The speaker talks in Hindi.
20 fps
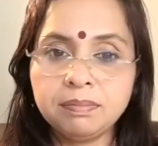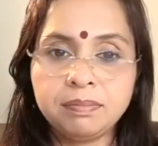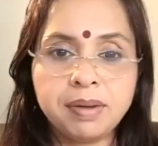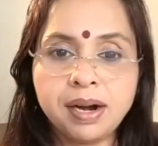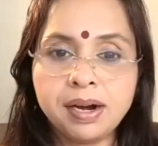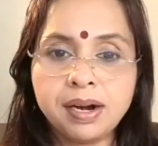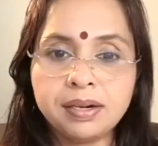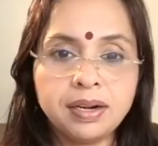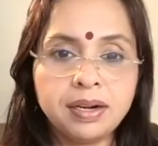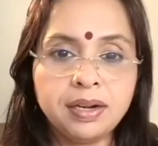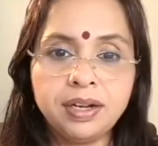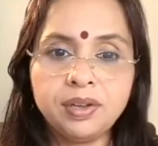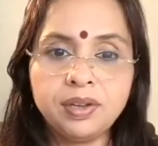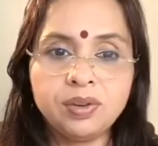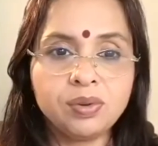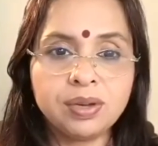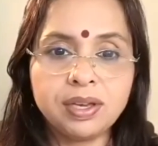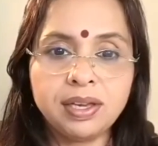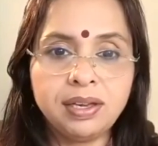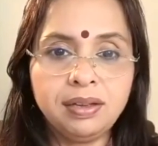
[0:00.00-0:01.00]
बाहर ठंडी
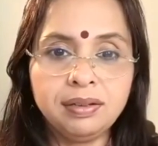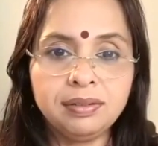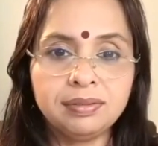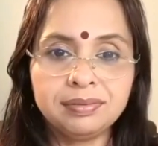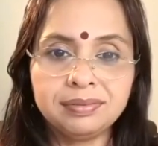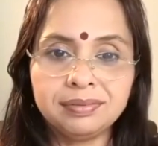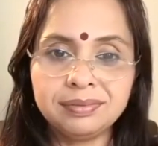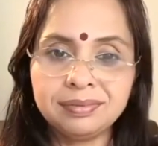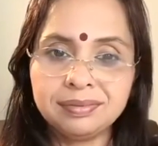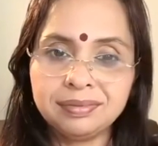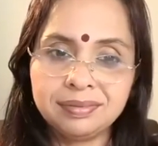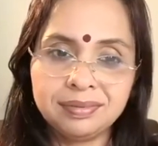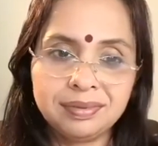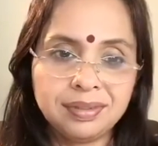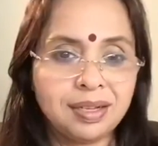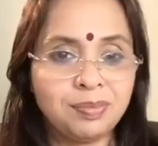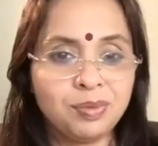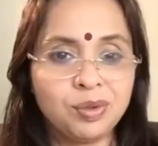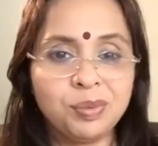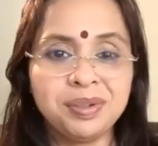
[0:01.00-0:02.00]
होगी
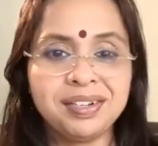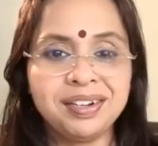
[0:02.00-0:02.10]
आपको भी